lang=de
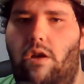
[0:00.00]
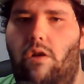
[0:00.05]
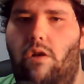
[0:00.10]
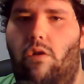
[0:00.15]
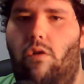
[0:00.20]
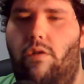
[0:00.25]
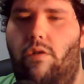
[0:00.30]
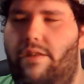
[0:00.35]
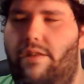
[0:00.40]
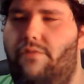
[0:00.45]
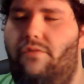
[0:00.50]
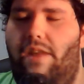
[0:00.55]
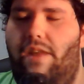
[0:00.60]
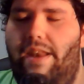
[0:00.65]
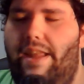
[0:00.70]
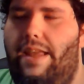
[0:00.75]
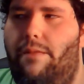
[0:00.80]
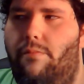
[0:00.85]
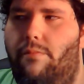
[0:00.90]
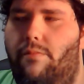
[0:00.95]
Und
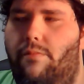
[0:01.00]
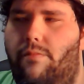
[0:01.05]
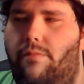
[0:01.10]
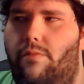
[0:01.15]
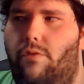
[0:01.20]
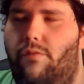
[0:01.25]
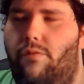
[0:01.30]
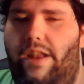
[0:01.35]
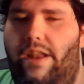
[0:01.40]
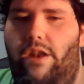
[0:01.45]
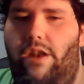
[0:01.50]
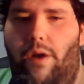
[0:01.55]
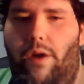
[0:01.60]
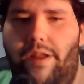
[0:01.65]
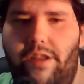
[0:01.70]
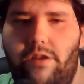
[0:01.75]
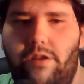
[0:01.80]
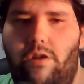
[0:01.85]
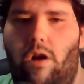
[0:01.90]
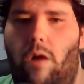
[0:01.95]
wenn eben und wenn
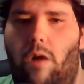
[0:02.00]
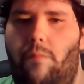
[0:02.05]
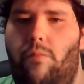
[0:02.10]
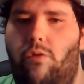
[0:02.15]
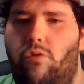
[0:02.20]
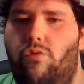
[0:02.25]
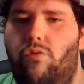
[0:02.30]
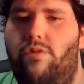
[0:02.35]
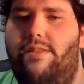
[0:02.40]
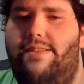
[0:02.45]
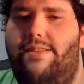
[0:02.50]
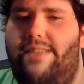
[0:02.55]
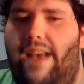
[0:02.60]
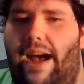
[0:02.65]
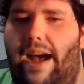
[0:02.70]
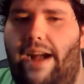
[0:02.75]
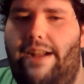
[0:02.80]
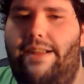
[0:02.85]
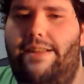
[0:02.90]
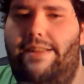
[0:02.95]
Leute kommen und
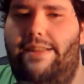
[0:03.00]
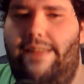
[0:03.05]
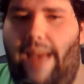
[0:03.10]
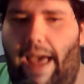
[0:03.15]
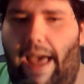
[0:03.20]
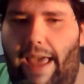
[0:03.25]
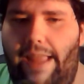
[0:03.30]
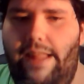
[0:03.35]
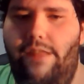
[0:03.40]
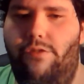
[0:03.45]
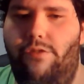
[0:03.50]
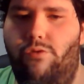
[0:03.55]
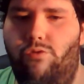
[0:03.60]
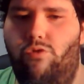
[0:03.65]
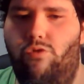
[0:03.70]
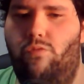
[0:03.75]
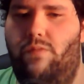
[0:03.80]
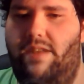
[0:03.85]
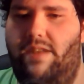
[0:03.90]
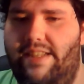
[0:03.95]
sagen, nein,
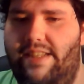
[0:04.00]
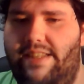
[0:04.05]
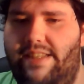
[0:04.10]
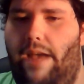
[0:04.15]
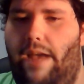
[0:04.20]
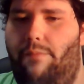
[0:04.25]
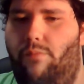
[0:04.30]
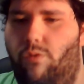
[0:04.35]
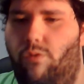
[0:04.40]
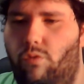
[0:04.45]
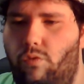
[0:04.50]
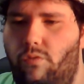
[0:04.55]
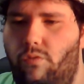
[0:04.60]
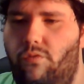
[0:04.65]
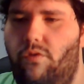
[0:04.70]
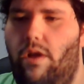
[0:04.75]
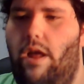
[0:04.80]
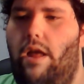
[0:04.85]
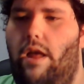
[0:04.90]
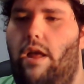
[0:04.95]
YouTube ist kein
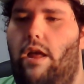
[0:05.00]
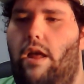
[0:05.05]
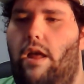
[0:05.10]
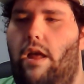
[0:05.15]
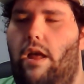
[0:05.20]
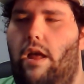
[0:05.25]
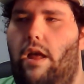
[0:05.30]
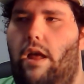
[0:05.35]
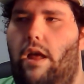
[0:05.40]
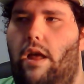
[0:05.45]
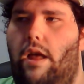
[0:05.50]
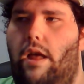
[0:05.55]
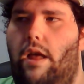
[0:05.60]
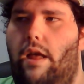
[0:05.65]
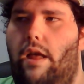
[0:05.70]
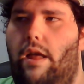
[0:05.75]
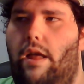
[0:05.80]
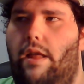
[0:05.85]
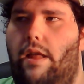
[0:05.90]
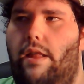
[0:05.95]
Beruf,
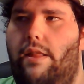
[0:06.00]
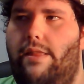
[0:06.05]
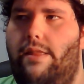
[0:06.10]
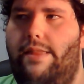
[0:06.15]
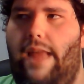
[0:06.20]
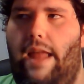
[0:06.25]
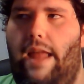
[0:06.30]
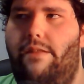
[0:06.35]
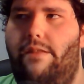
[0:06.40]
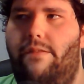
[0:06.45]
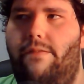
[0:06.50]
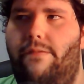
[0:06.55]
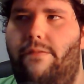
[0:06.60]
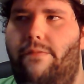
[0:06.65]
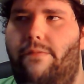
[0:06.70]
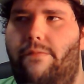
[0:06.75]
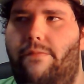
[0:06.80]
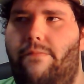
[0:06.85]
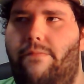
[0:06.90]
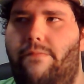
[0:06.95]
dann
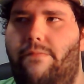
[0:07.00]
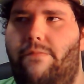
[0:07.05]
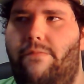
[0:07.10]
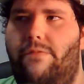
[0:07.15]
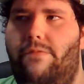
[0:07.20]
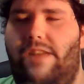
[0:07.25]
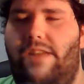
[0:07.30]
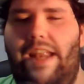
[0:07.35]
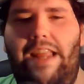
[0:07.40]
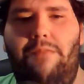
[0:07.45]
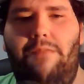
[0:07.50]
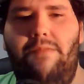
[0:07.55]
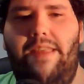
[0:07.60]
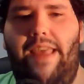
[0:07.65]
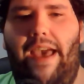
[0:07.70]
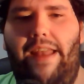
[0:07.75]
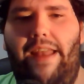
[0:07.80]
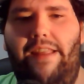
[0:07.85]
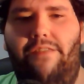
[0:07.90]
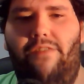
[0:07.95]
stelle ich
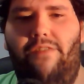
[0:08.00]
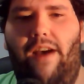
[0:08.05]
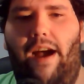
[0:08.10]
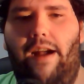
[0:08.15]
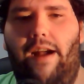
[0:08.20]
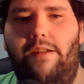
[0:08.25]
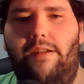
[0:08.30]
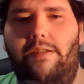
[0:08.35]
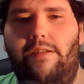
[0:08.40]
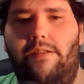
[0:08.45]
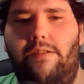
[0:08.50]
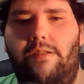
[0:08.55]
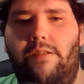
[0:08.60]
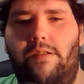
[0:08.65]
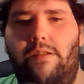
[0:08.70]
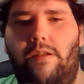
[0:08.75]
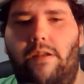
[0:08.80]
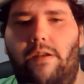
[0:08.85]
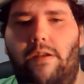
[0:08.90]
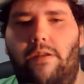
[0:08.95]
mich eher die Frage,
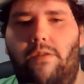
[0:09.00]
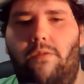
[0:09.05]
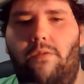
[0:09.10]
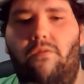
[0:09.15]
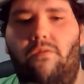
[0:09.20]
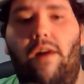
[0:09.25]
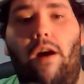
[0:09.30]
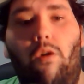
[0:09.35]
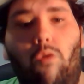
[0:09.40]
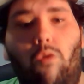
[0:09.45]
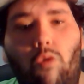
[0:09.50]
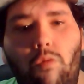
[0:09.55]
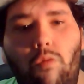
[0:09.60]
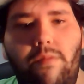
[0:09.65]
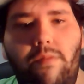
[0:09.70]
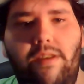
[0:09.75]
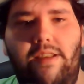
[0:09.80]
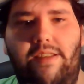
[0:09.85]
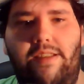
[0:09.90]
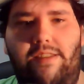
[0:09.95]

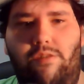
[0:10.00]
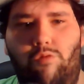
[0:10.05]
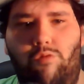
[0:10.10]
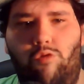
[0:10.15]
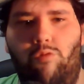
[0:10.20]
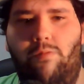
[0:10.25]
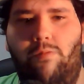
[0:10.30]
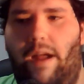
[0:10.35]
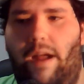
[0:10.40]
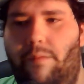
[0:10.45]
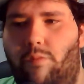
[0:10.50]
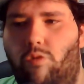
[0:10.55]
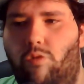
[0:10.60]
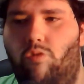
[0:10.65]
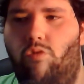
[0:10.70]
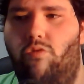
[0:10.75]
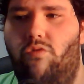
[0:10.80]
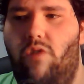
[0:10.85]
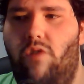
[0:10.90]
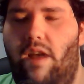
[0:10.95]
warum ist YouTube kein
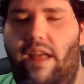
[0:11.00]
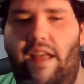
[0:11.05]
Beruf?